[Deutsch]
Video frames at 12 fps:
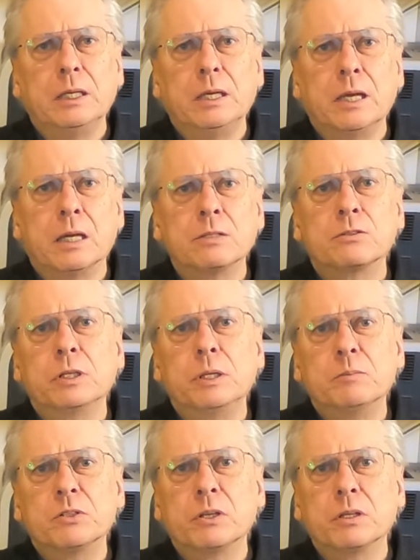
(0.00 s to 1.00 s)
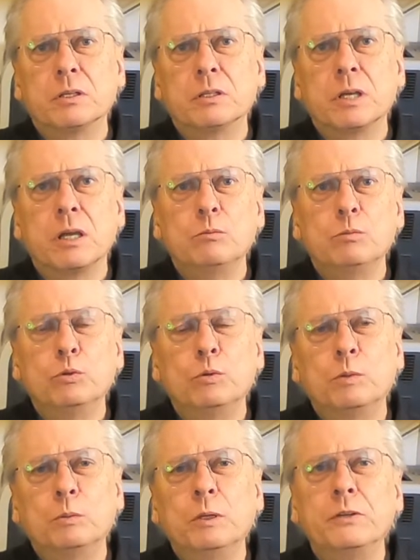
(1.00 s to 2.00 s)
Er hat zu Lebzeiten kein
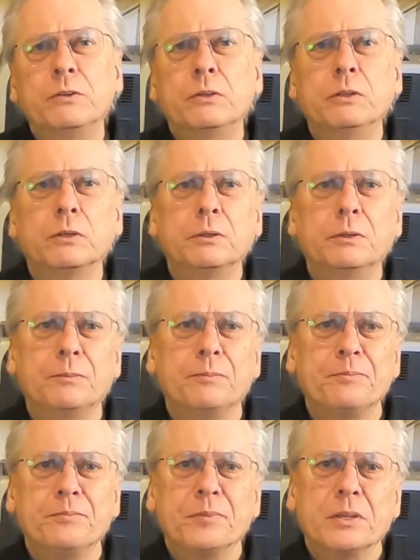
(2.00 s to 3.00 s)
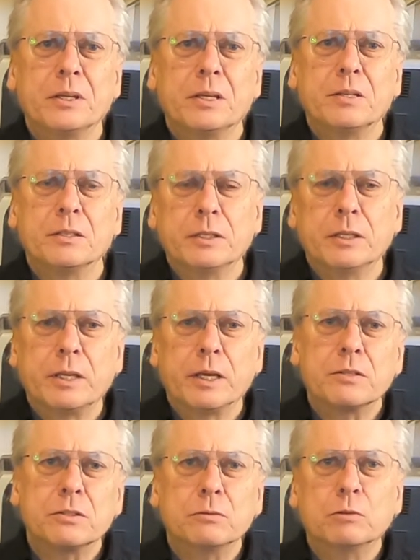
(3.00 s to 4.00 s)
Buch publiziert. Seine
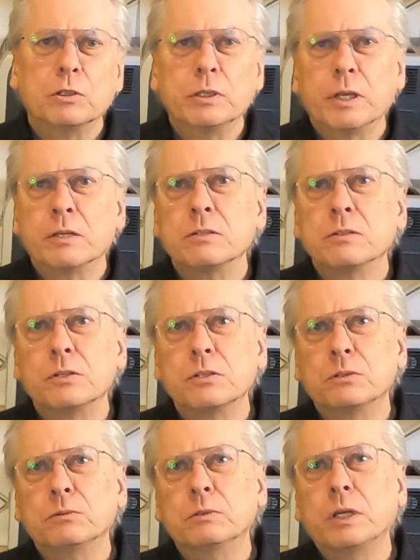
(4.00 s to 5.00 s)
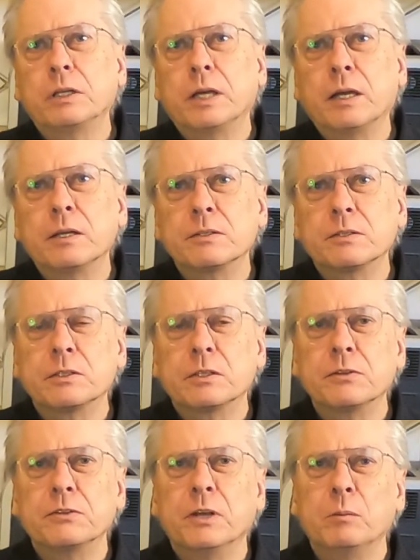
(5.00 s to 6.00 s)
Texte wurden erst
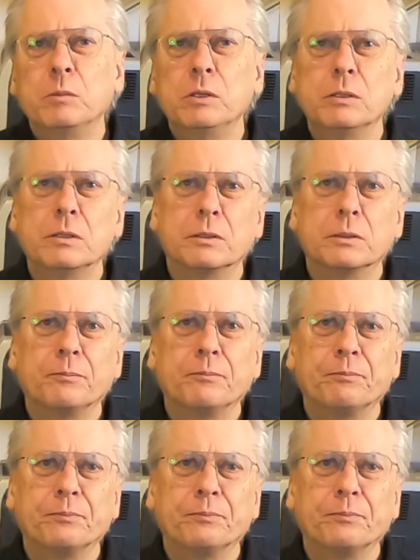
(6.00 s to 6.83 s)
1980 gesammelt